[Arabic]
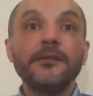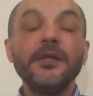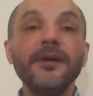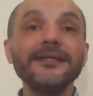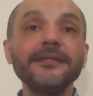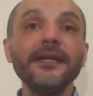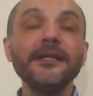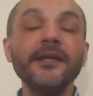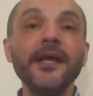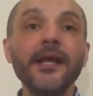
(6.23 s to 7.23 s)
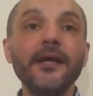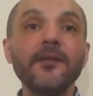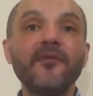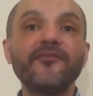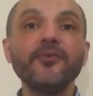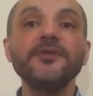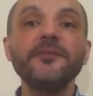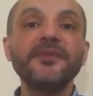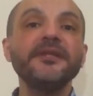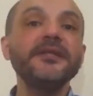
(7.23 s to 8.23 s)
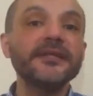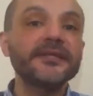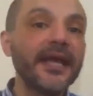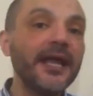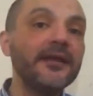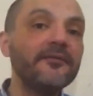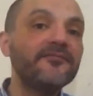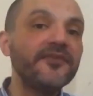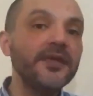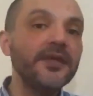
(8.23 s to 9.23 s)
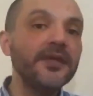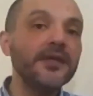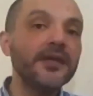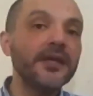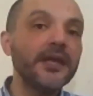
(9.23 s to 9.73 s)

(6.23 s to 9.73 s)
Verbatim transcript: دلوقتي احنا المفروض نبتدي نتكلم في